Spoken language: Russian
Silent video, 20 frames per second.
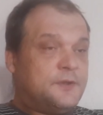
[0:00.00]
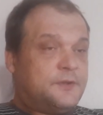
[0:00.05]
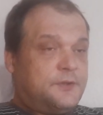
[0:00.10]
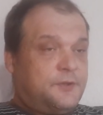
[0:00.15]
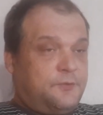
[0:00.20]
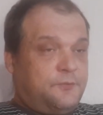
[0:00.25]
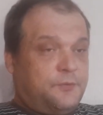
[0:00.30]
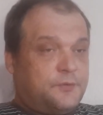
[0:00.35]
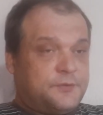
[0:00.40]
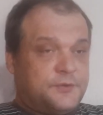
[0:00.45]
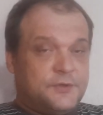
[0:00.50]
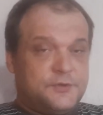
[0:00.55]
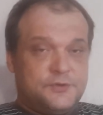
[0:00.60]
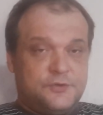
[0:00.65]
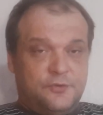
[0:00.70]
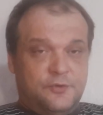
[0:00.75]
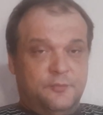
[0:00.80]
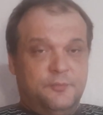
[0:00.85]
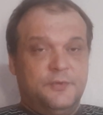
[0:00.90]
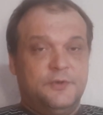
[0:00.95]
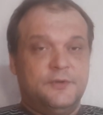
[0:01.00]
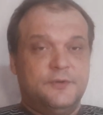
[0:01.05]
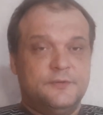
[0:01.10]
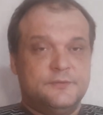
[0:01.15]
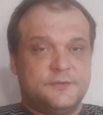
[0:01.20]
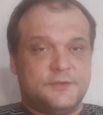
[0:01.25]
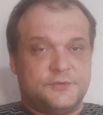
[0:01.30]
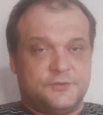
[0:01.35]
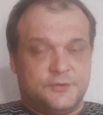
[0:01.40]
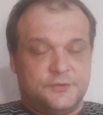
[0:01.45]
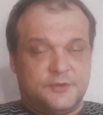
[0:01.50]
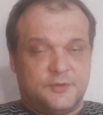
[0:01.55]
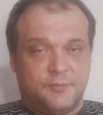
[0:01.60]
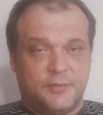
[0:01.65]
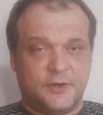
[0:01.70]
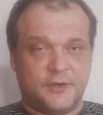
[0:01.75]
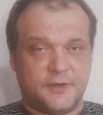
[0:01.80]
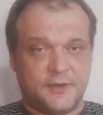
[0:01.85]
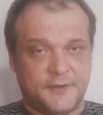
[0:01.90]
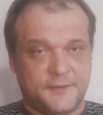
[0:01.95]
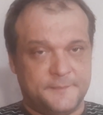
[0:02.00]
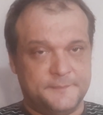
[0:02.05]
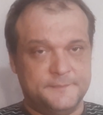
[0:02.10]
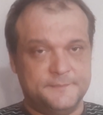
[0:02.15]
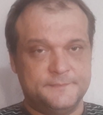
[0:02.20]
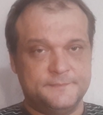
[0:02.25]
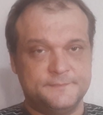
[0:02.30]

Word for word: Так вот, начнем насчет табака.